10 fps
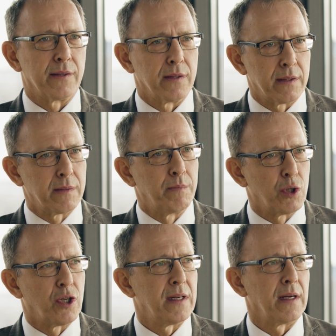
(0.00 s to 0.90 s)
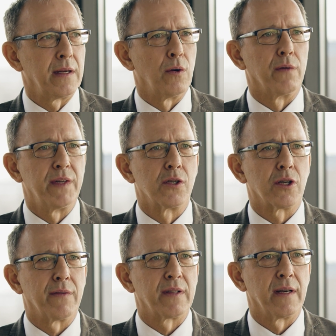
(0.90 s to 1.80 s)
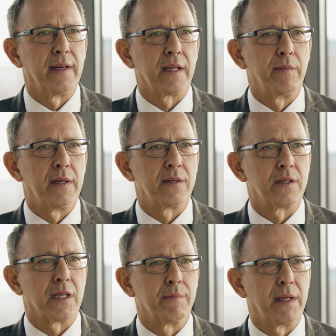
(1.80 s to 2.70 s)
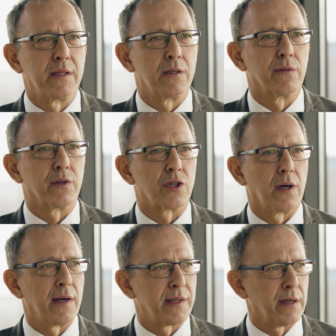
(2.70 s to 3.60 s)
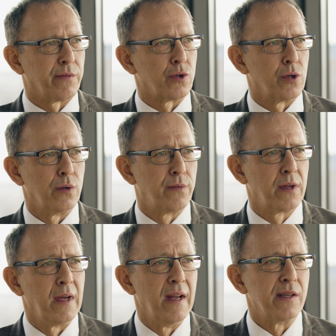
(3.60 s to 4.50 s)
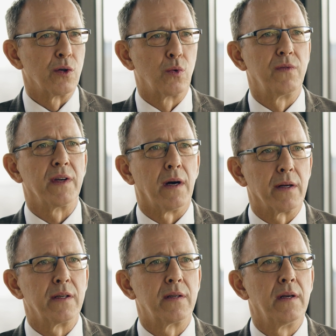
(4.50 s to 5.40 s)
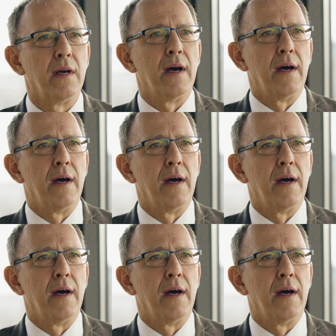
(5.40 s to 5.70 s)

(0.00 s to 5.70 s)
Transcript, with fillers: Also es bestätigen ja auch Wissenschaftler regelmäßig, dass man sich auf der Straße an der frischen Luft so gut wie gar nicht